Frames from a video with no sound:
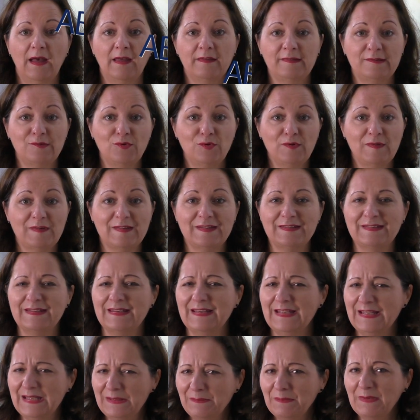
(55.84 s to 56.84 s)
Es lohnt sich
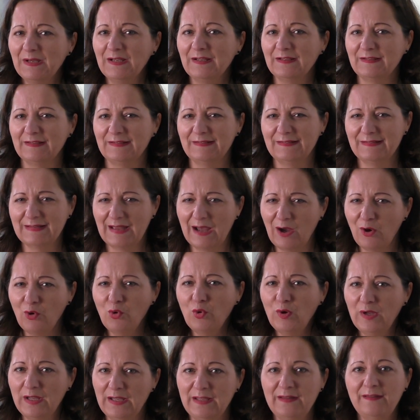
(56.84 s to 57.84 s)
immer
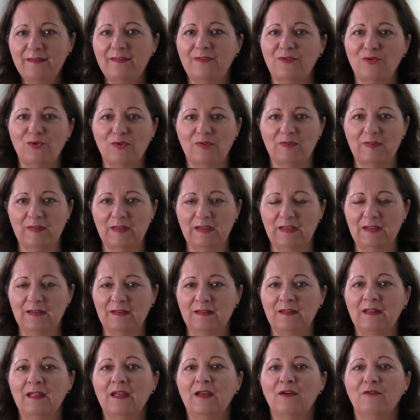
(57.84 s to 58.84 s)
genau
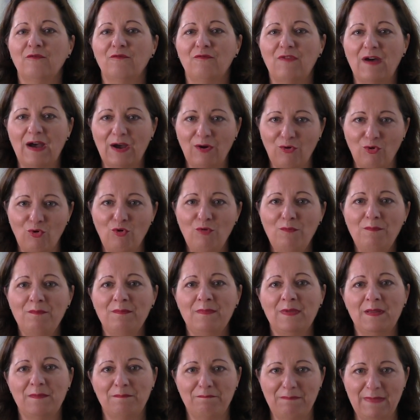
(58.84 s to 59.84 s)
hinzusehen,
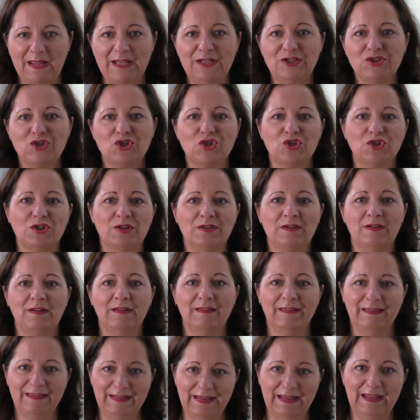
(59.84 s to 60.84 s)
warum Menschen
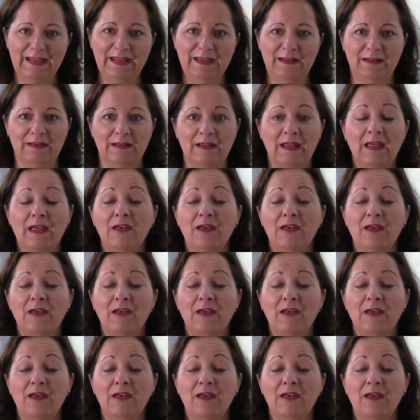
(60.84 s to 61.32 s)
gehen.